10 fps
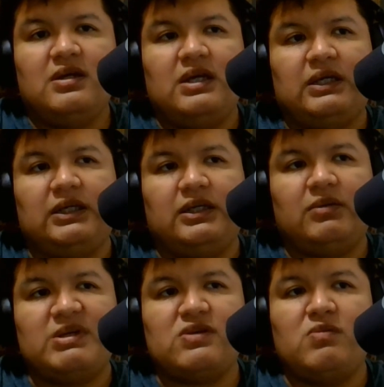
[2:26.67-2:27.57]
Eh,
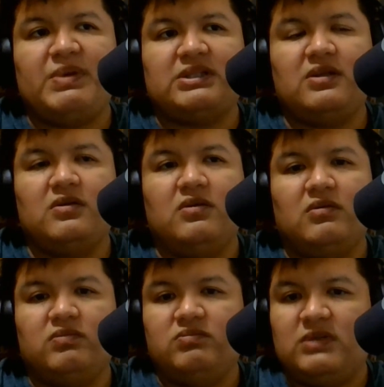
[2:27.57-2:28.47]
va a ser un
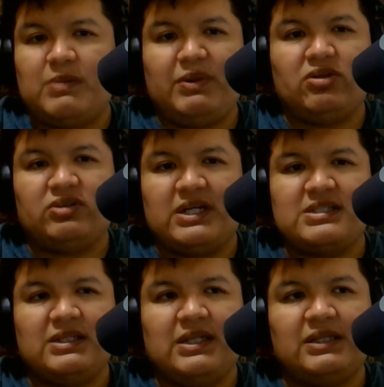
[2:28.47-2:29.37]
partido, repito,
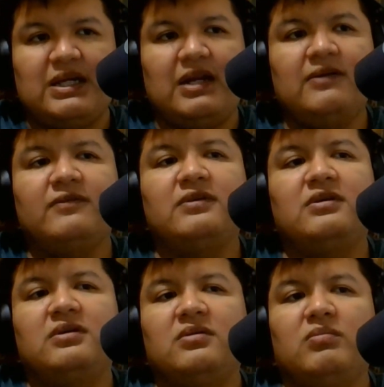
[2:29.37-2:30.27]
trascendental.
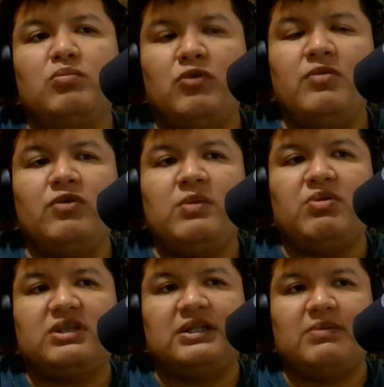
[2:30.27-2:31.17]
Muy, muy
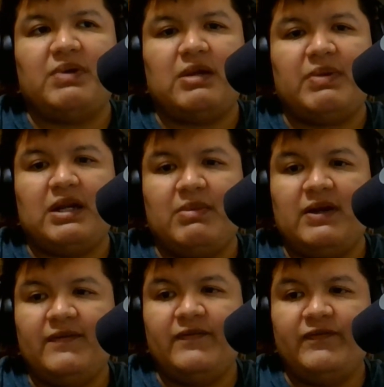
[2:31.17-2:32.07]
importante para
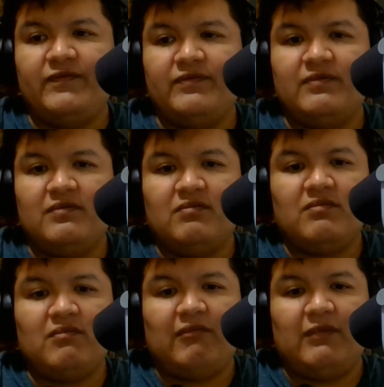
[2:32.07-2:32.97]
Panamá.
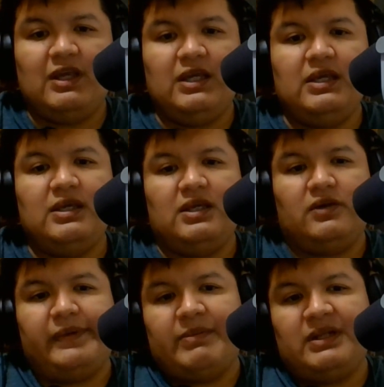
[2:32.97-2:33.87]
Y
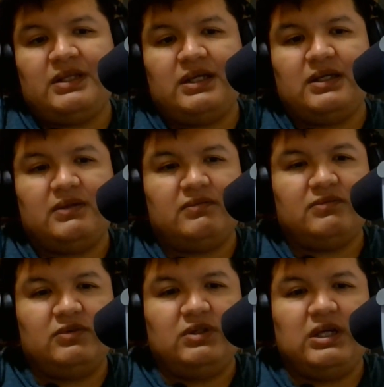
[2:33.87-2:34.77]
obviamente,
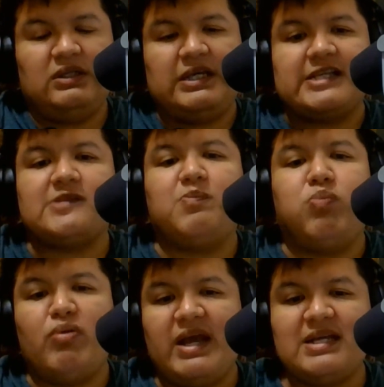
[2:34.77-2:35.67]

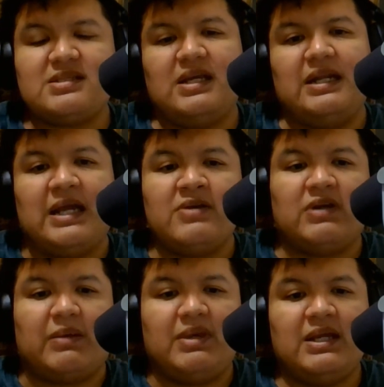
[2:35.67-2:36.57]
después, el año
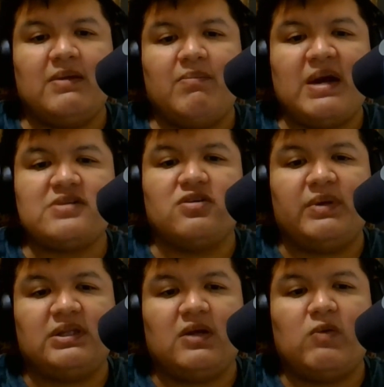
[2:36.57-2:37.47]
que viene, marzo
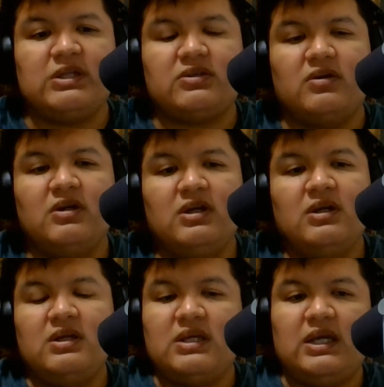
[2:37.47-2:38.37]
24,
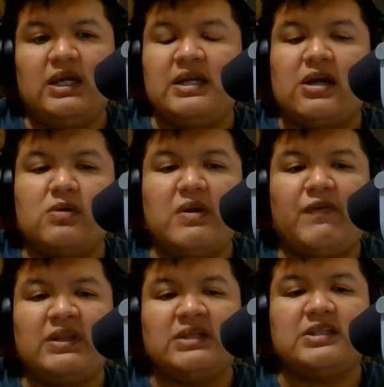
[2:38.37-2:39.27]
en el Rommel
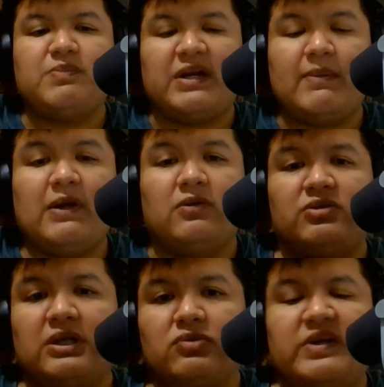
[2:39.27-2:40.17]
Fernández, Panamá
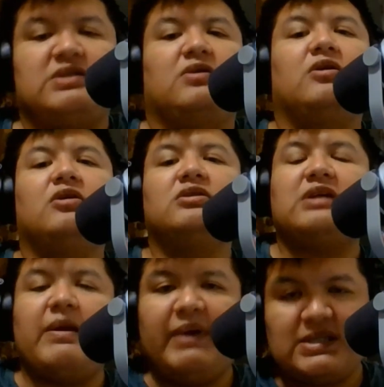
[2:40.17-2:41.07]
contra Honduras,
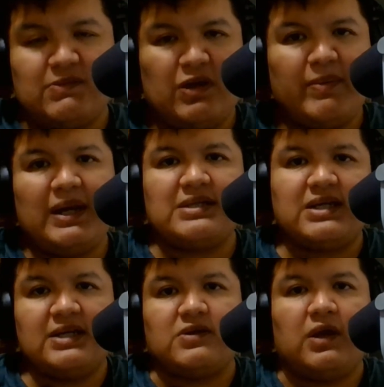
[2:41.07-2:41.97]
otra vez se vuelve a ver las
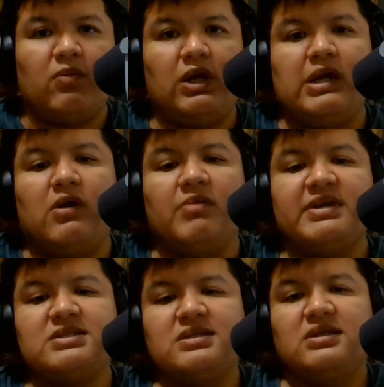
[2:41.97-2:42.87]
caras con el Bolillo Gómez.